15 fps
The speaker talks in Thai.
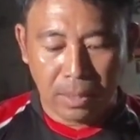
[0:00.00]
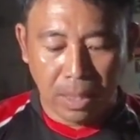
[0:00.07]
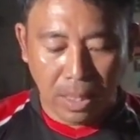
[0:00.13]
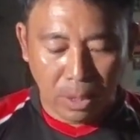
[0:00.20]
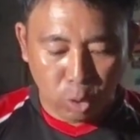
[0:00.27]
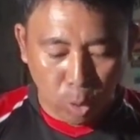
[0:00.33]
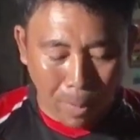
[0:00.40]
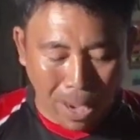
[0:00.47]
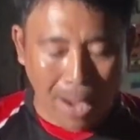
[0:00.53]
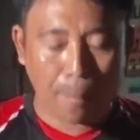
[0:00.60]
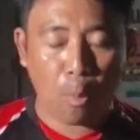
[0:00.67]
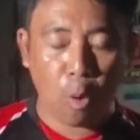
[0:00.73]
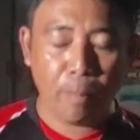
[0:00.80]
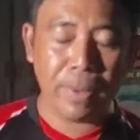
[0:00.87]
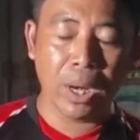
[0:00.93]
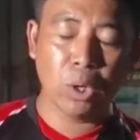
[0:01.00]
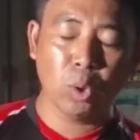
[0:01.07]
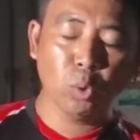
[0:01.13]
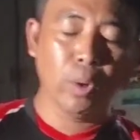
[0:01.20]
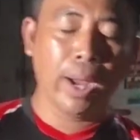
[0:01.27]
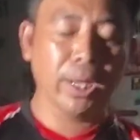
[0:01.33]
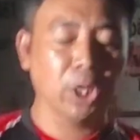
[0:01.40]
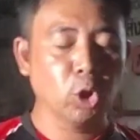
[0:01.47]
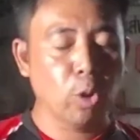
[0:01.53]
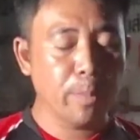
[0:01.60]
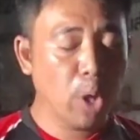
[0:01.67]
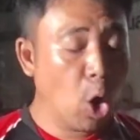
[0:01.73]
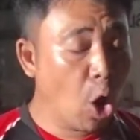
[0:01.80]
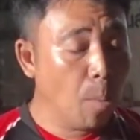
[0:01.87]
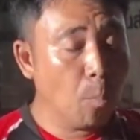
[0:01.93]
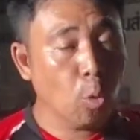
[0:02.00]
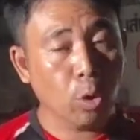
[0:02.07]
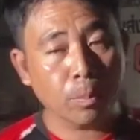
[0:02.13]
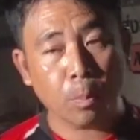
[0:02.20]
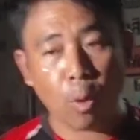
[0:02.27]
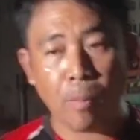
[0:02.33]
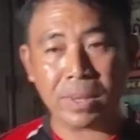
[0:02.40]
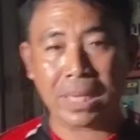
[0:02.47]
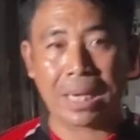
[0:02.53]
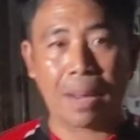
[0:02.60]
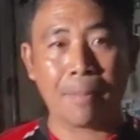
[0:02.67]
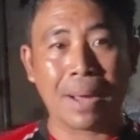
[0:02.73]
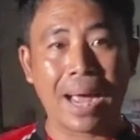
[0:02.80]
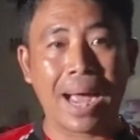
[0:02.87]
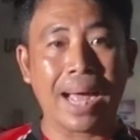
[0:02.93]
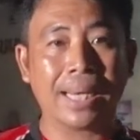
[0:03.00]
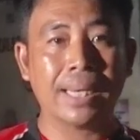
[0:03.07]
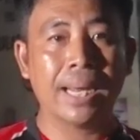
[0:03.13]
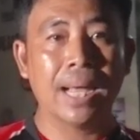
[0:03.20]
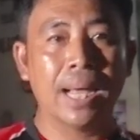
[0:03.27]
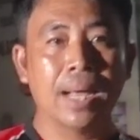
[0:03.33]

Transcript: ที่ส่งมาหาผมเนี่ย รถทุกคันจะต้องมีข้อมูล ผม จะทำการ